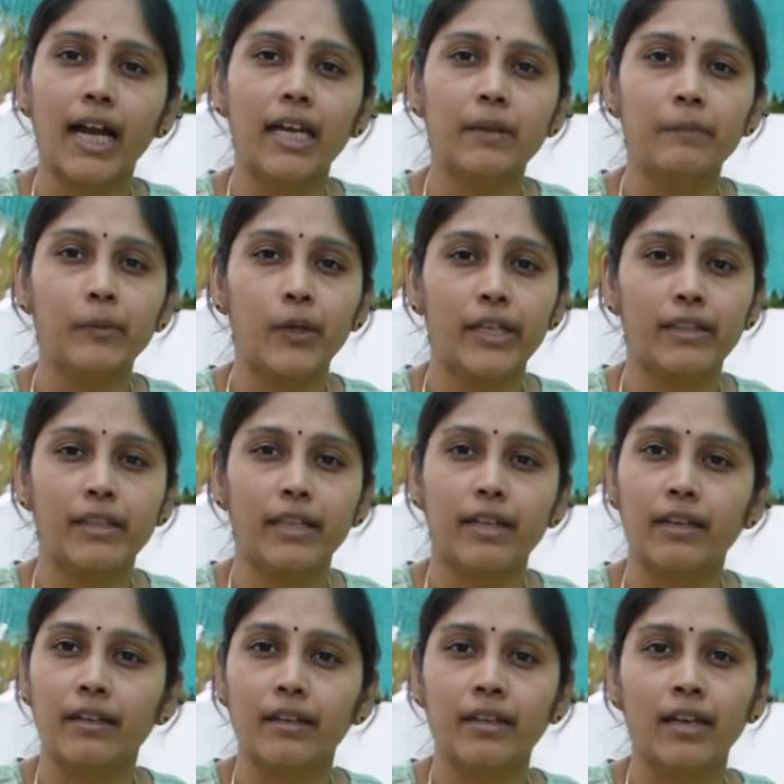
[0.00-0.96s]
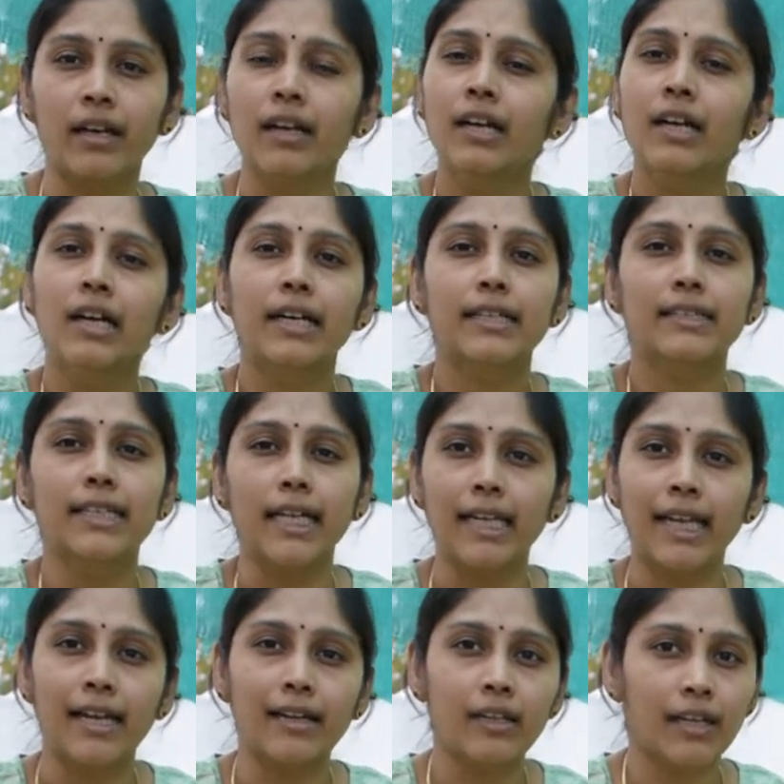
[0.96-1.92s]
కాలంలో అయితే కనుక
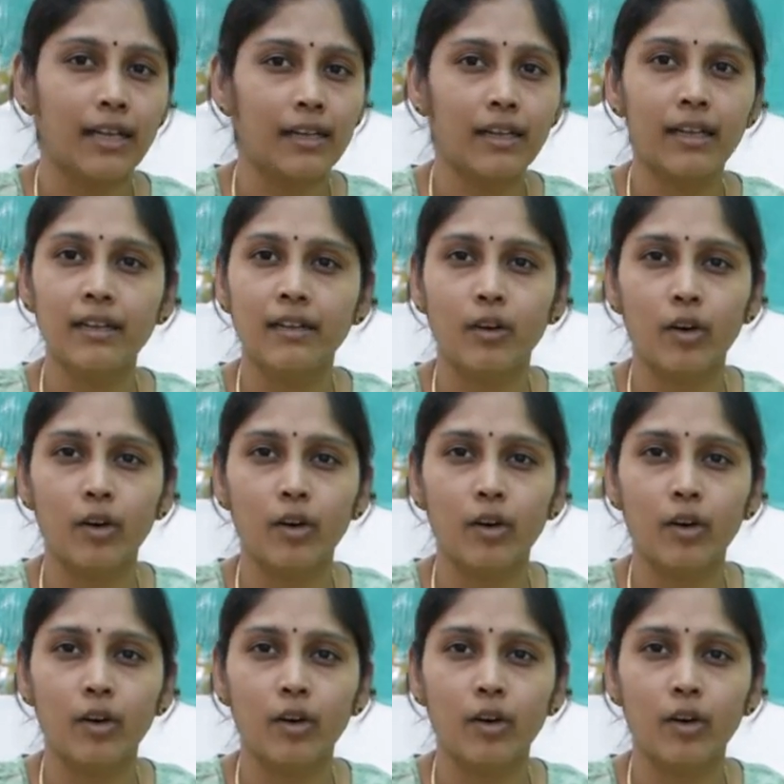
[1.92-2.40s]
కల్లా